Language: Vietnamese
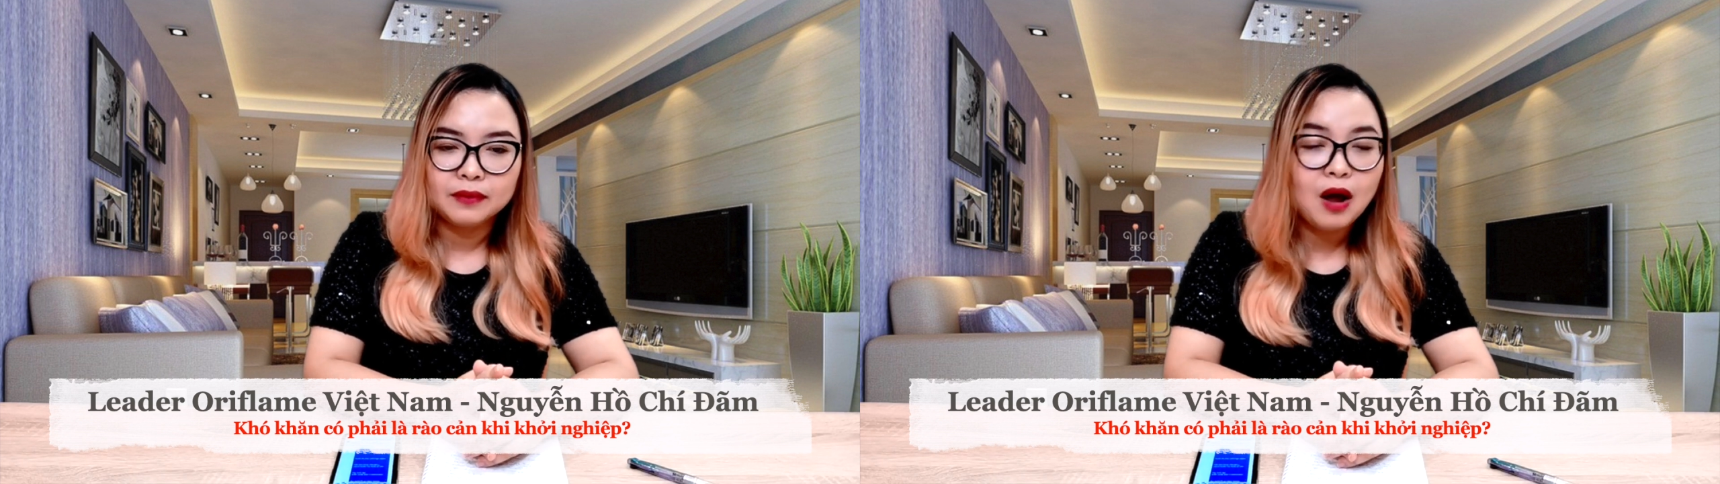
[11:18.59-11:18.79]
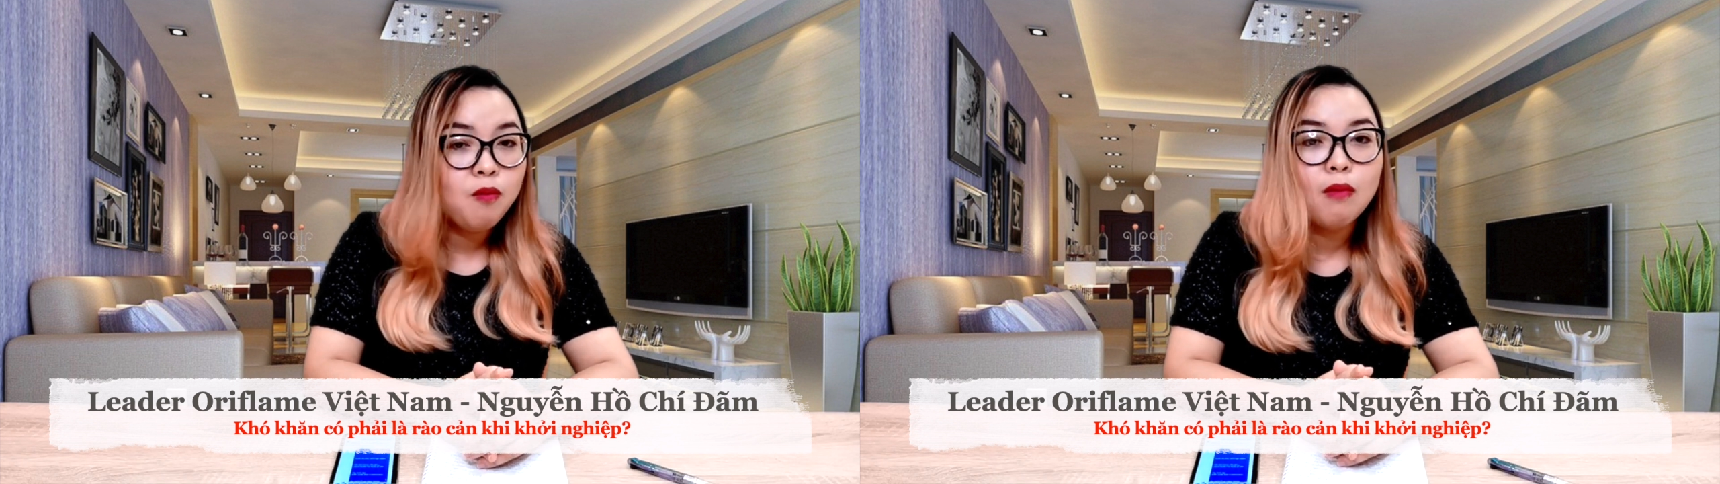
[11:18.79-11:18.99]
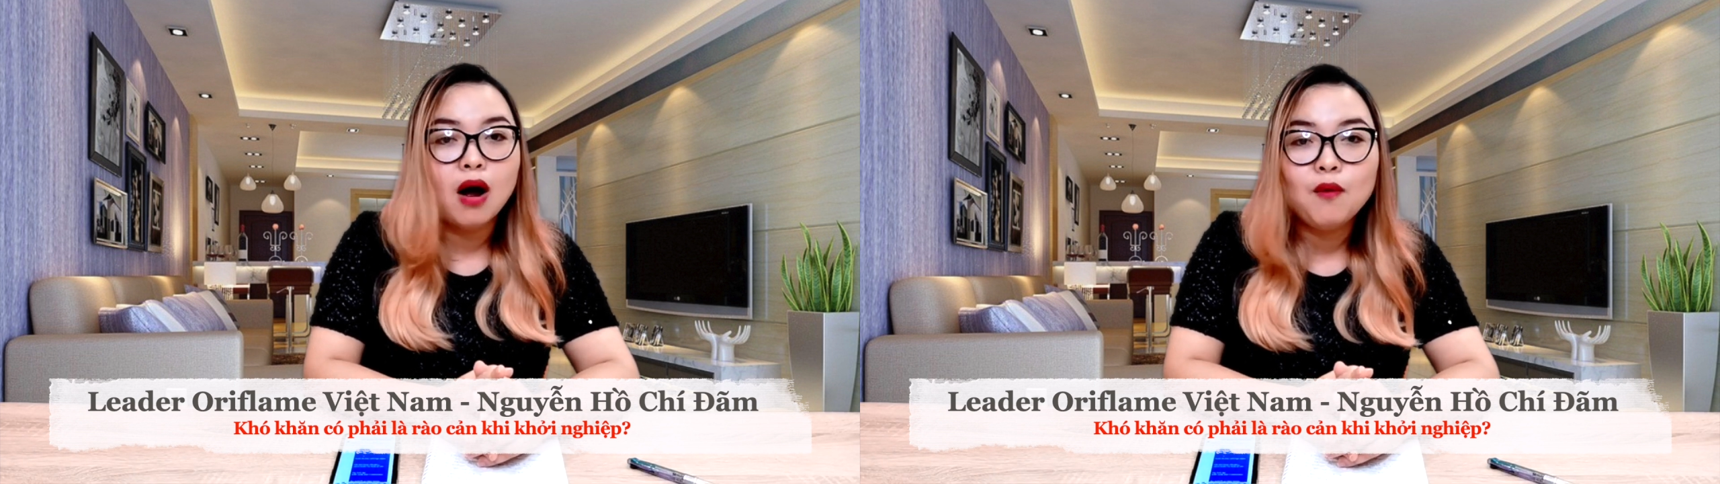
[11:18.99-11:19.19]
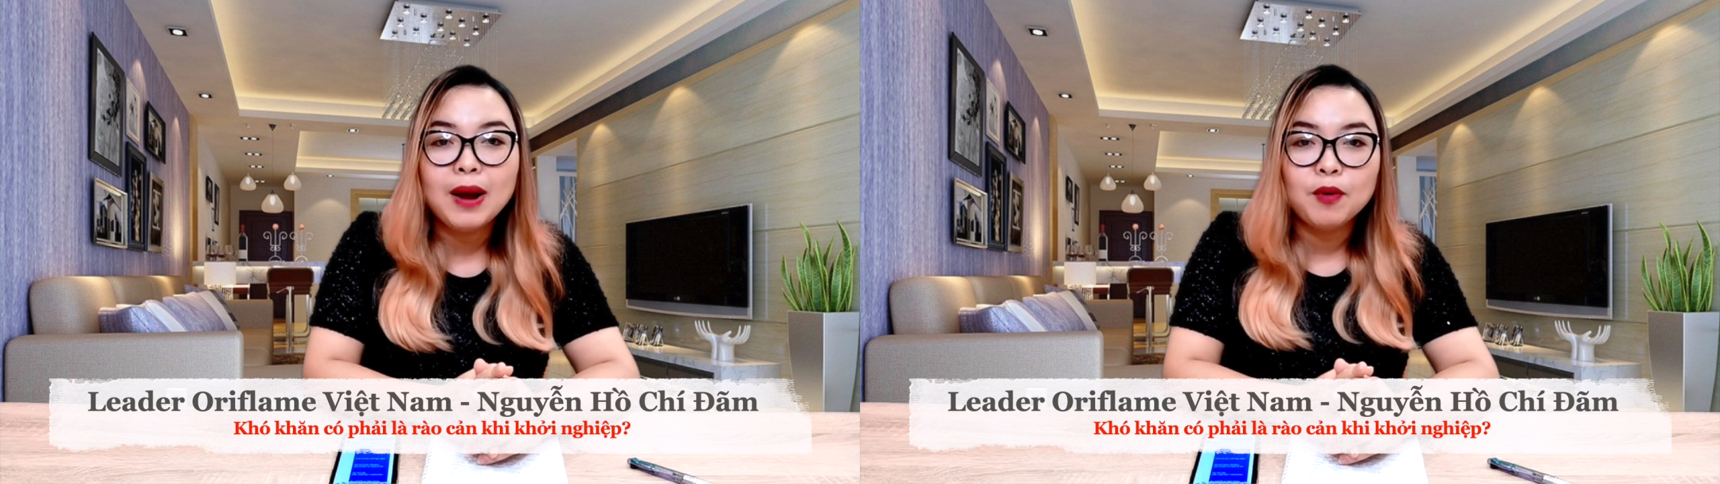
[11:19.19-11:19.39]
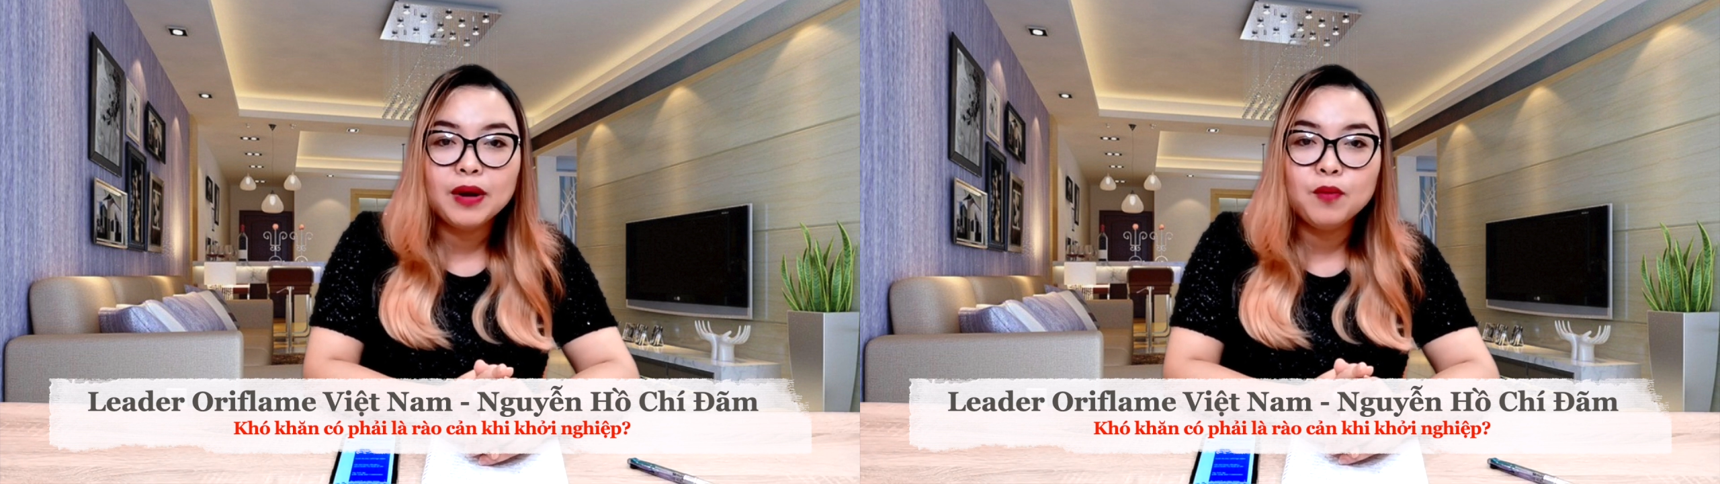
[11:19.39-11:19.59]
không bỏ qua
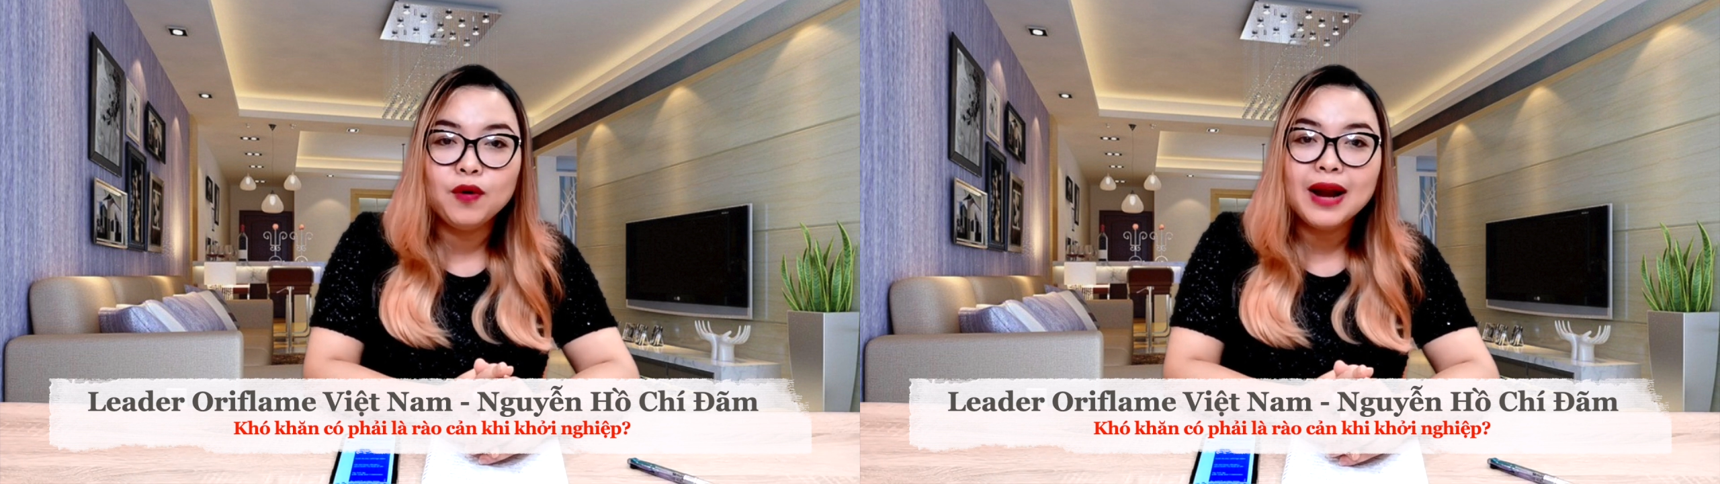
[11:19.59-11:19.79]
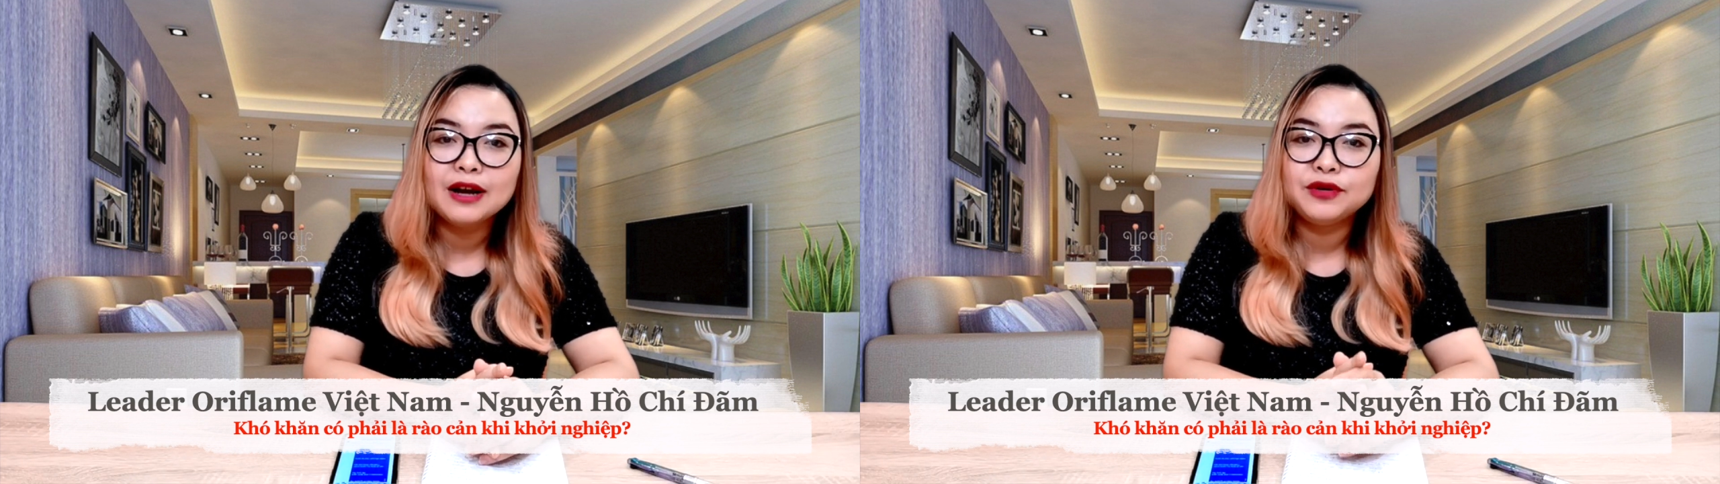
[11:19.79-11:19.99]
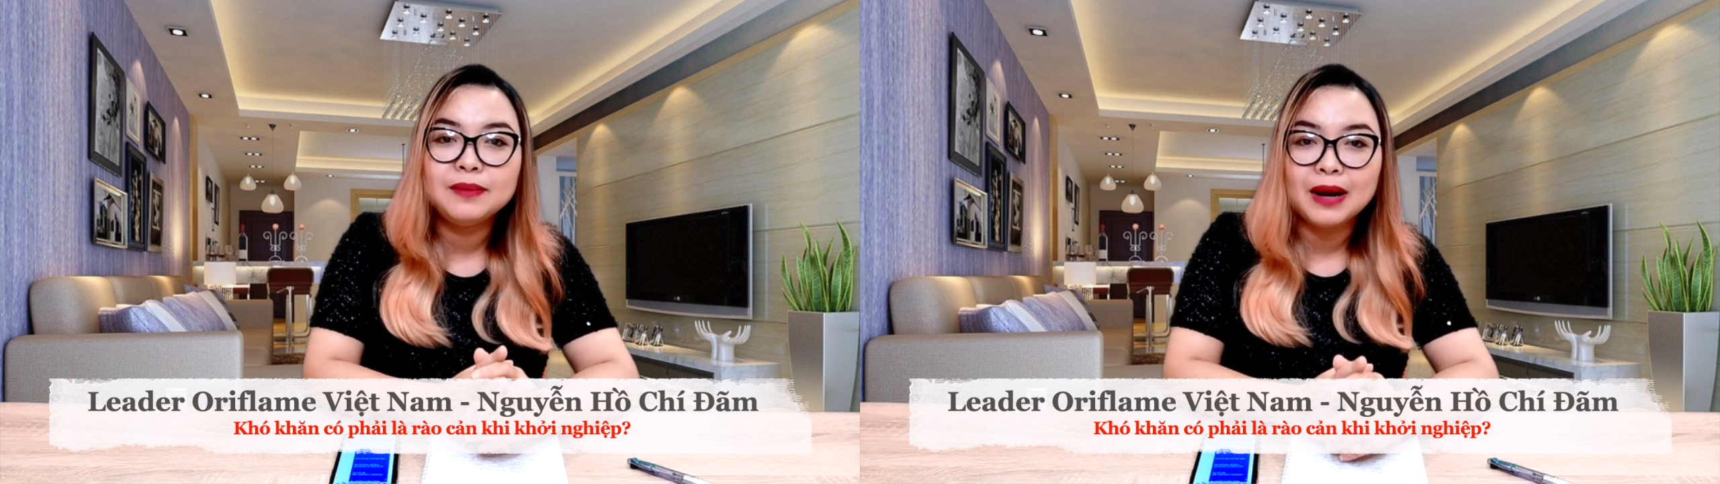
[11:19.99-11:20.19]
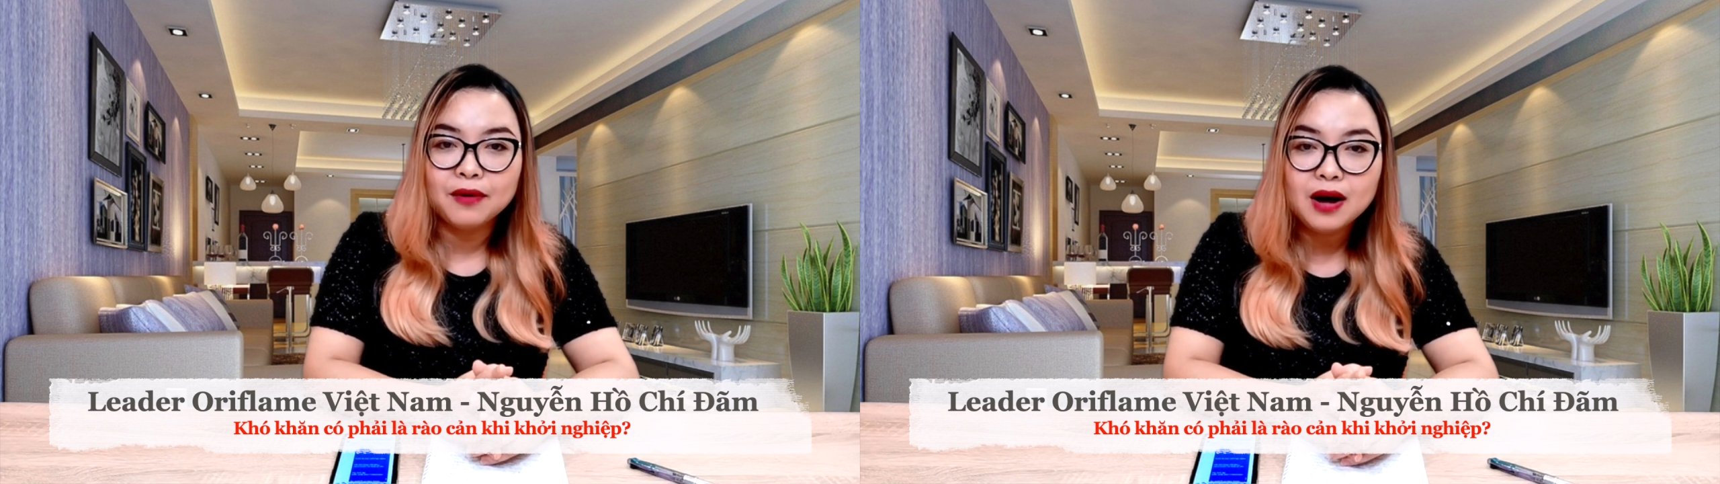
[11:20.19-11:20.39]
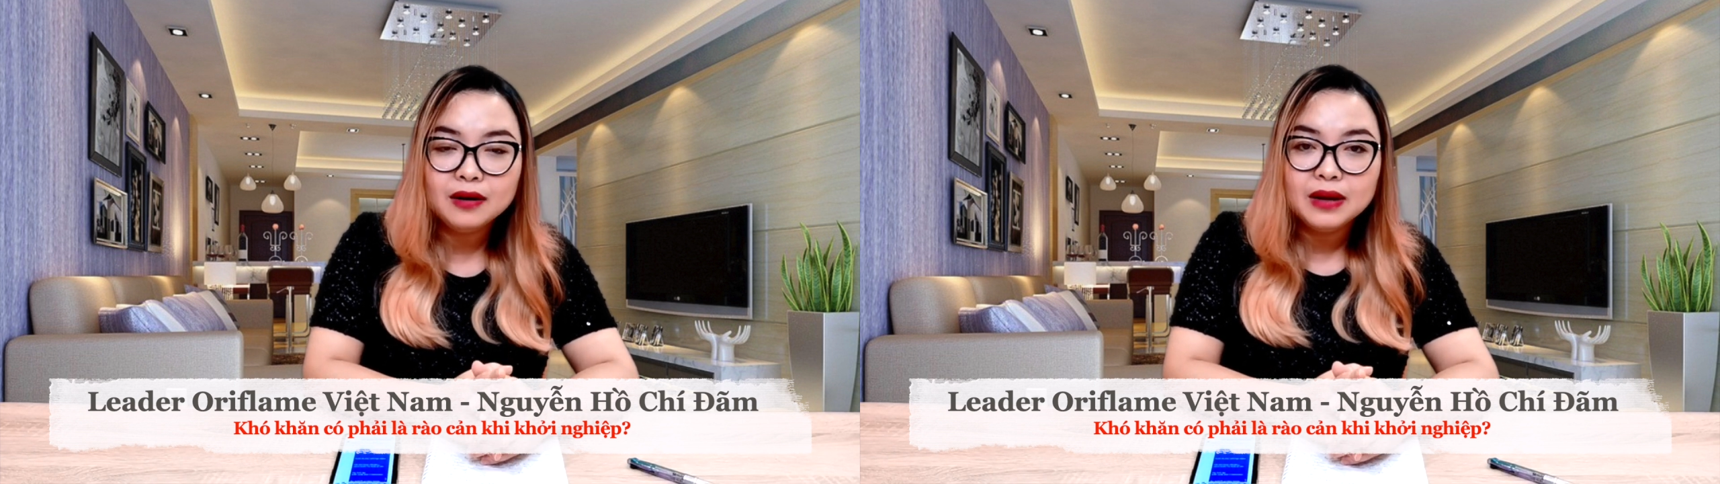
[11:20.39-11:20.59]
một cái buổi livestream nào
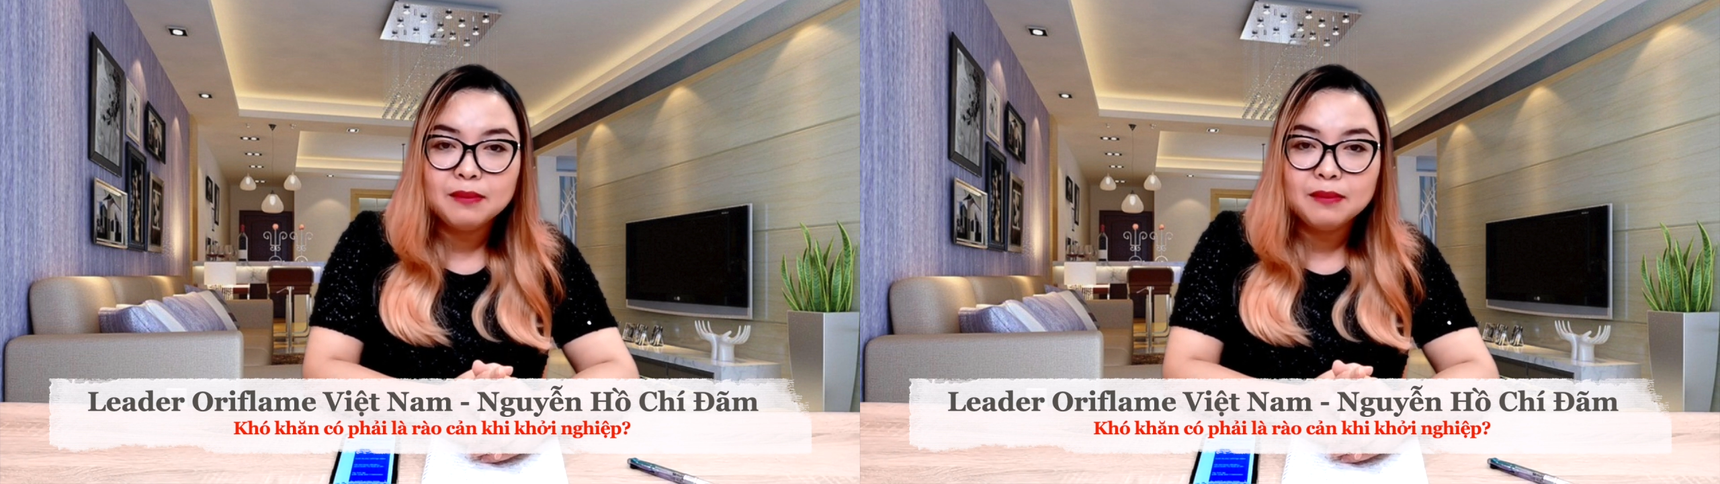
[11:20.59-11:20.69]
hết